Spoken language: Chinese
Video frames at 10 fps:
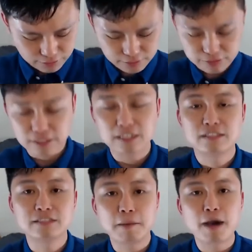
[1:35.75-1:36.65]
这个这
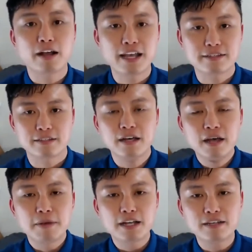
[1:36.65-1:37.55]
叫
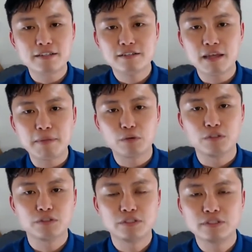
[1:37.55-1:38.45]
Podcast。Podcast 其实在美国
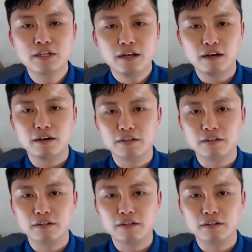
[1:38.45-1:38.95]
就是啊、呃、